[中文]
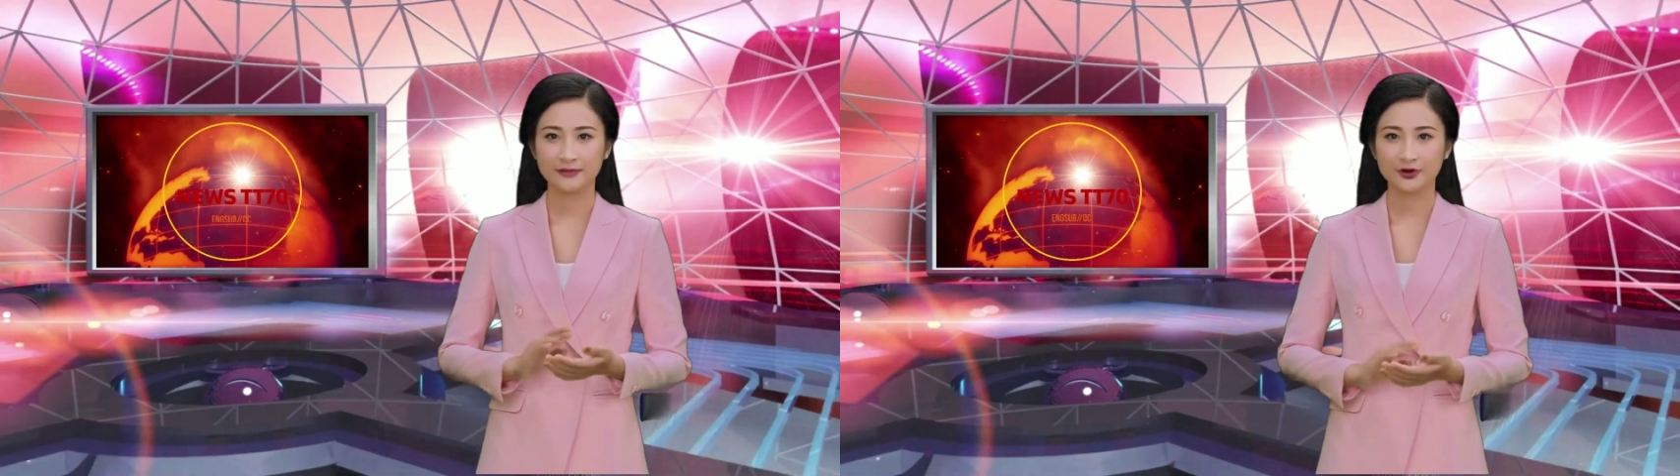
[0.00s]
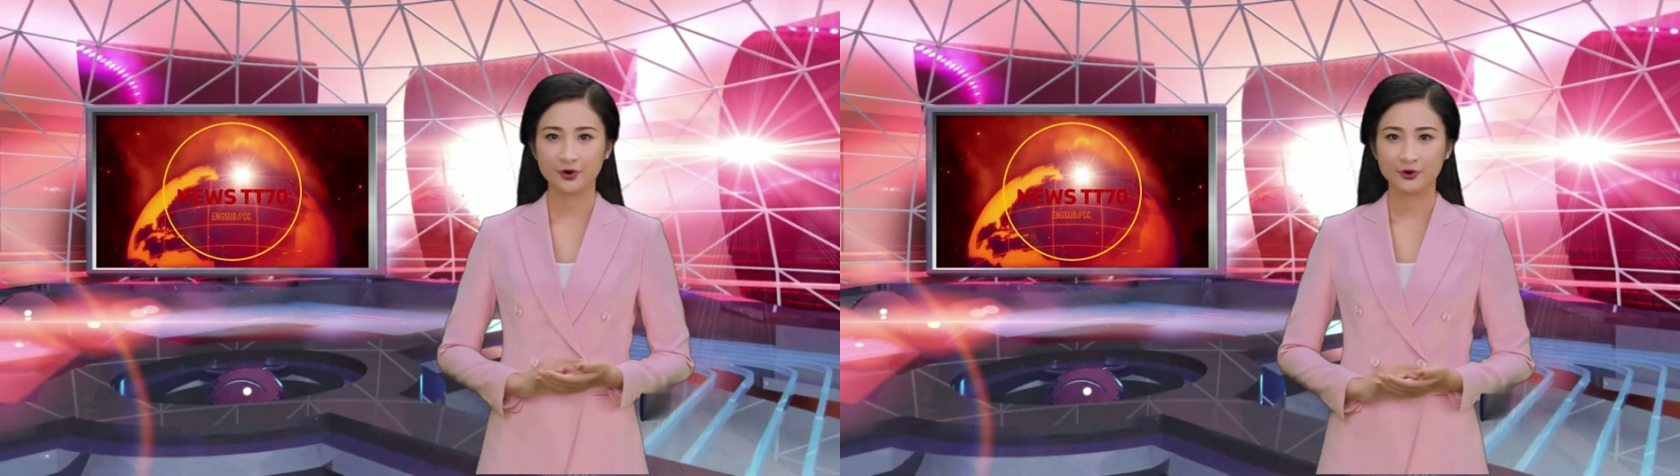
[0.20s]

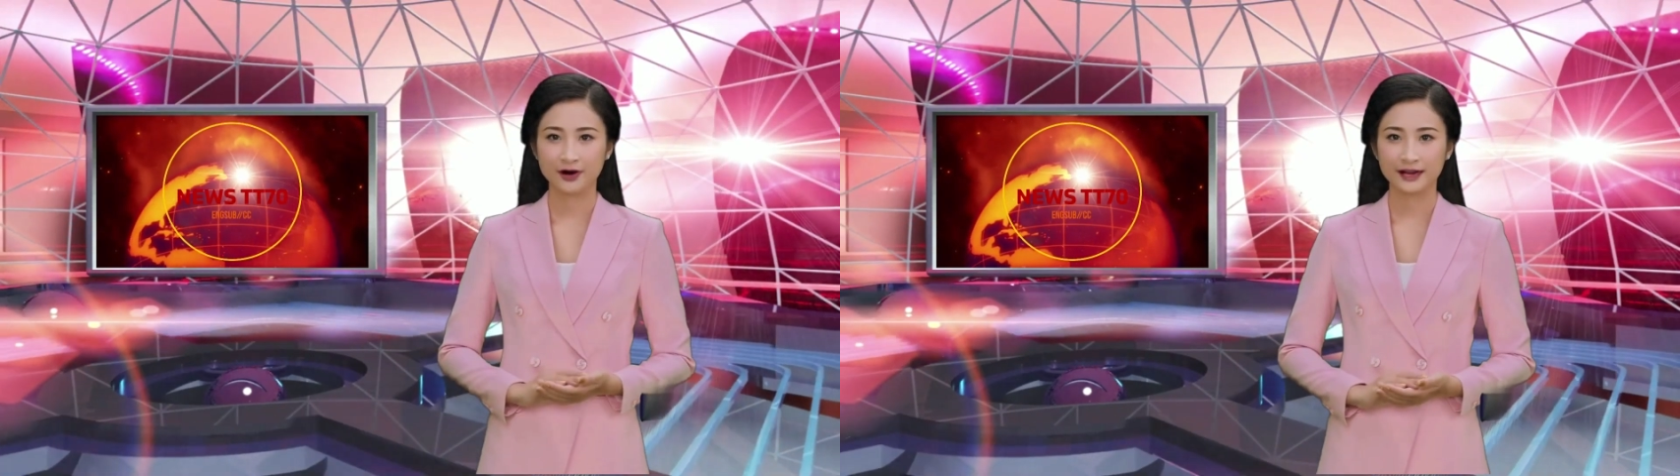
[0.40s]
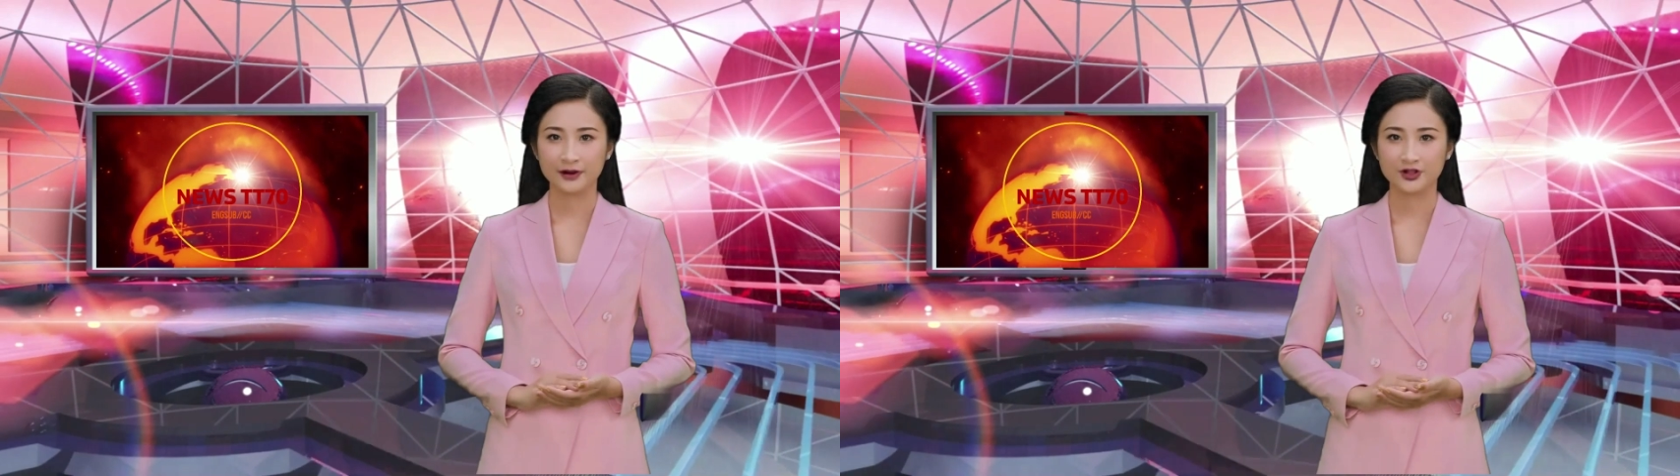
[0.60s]
如
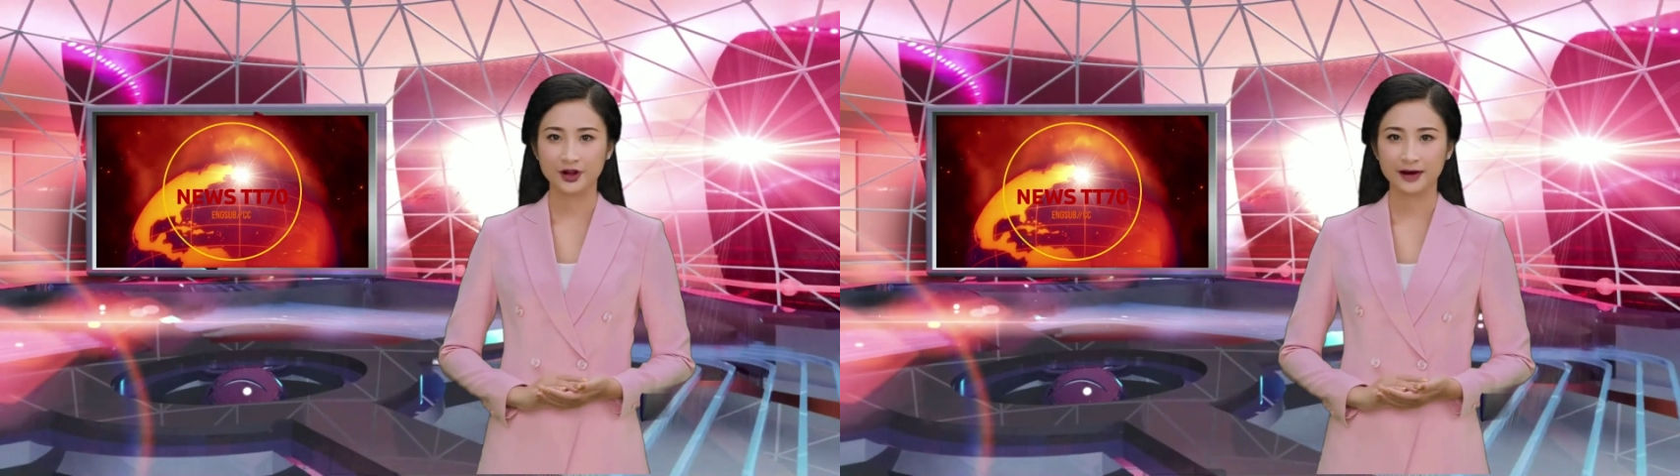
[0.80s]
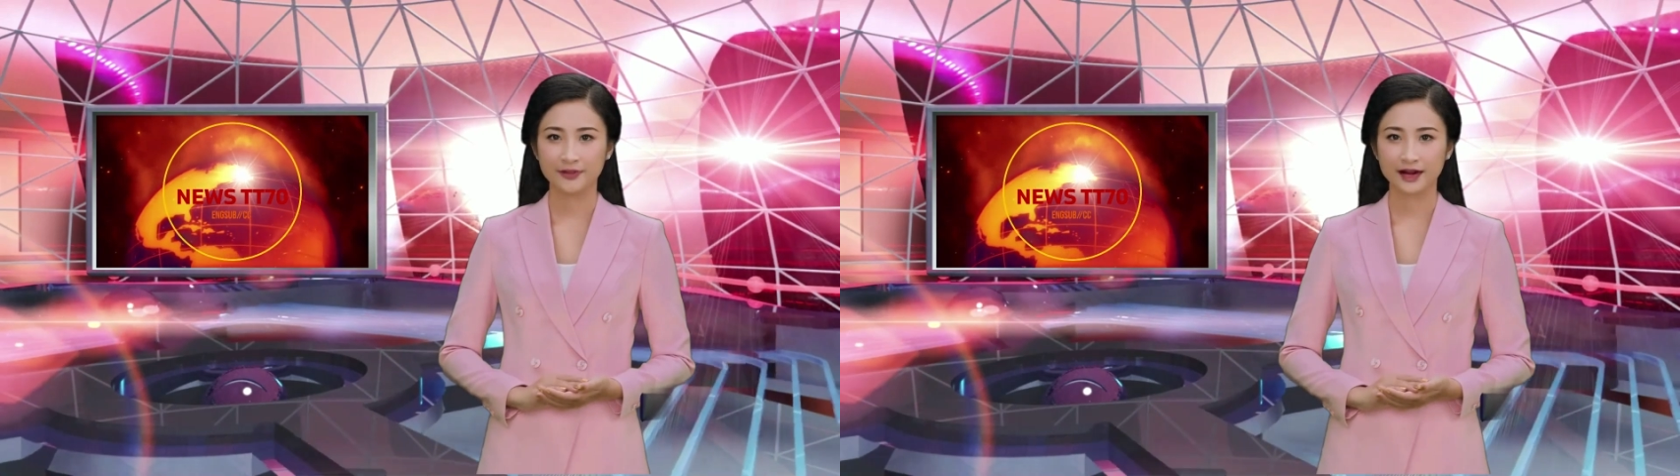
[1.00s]
果您
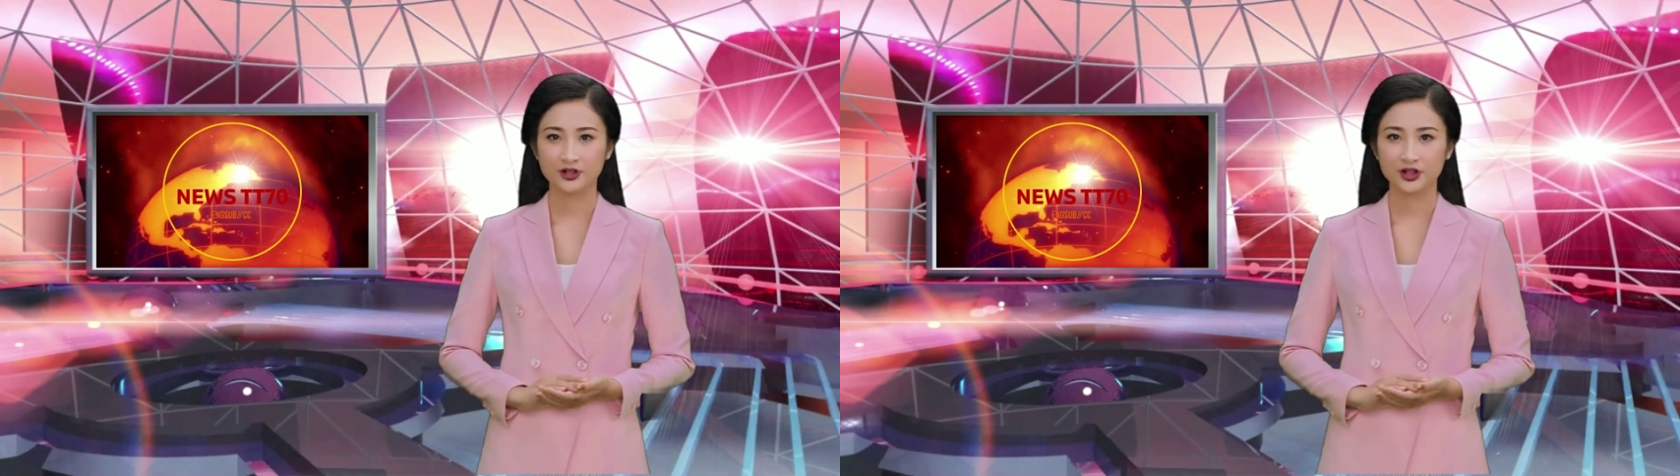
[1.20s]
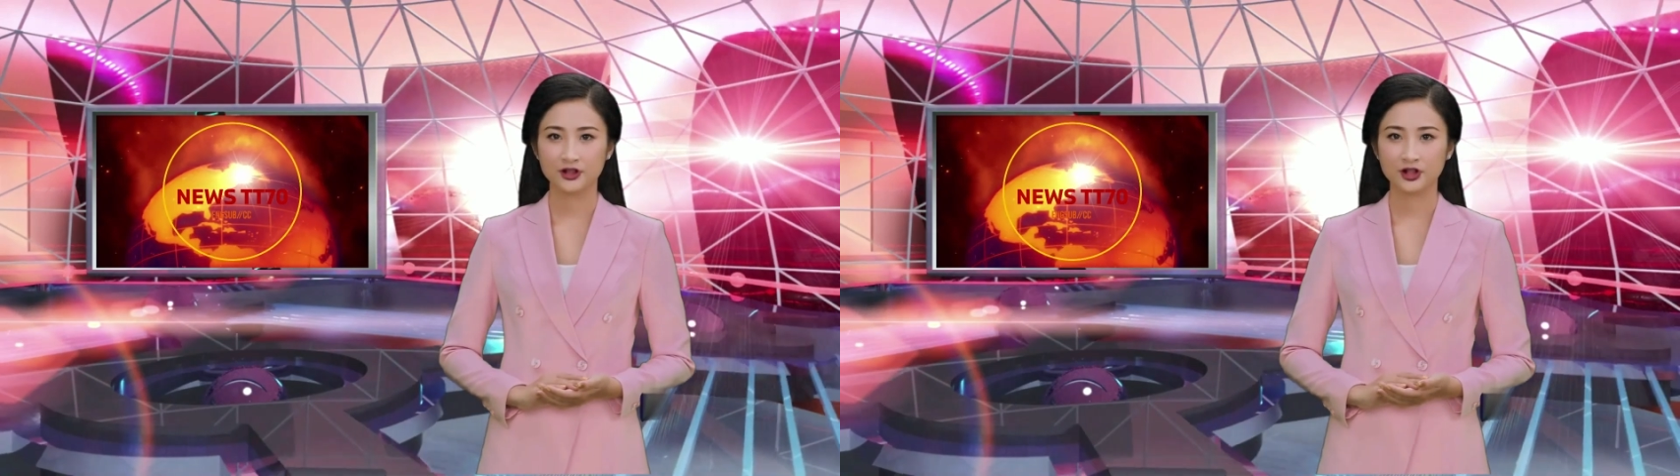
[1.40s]
觉得本时